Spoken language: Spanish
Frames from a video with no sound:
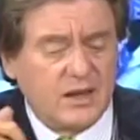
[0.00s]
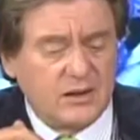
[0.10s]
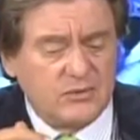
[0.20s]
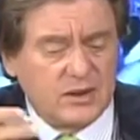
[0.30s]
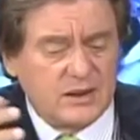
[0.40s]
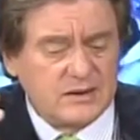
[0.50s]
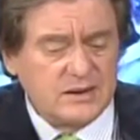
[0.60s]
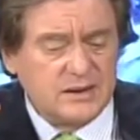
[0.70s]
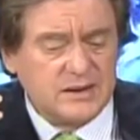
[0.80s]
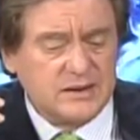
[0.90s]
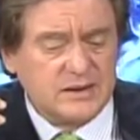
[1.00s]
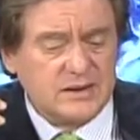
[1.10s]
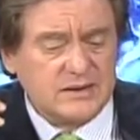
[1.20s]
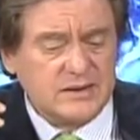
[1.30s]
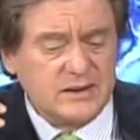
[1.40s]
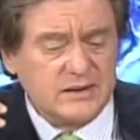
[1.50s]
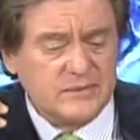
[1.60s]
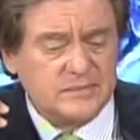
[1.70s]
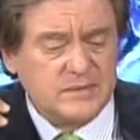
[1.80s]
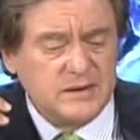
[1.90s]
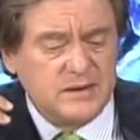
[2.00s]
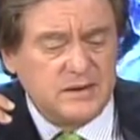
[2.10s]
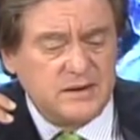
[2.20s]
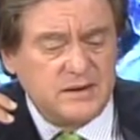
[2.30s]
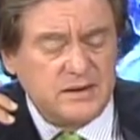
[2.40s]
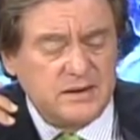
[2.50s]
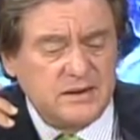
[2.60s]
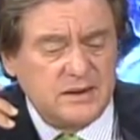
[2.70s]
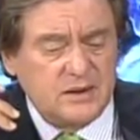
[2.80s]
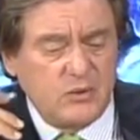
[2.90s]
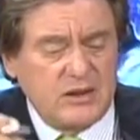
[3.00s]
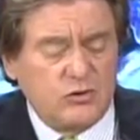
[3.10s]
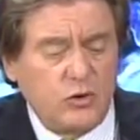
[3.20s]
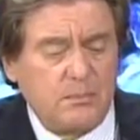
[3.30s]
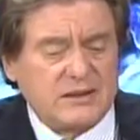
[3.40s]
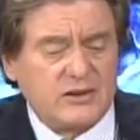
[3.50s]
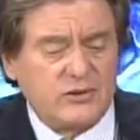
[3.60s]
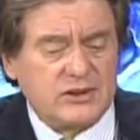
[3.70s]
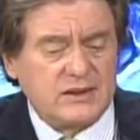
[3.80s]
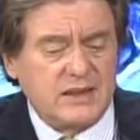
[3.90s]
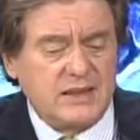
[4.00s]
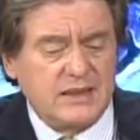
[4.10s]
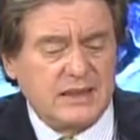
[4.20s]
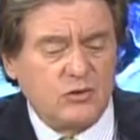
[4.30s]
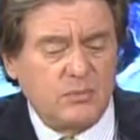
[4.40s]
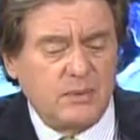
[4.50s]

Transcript: alguna clase, de decir, eh, ¿cuáles son los pasos que se estarían dando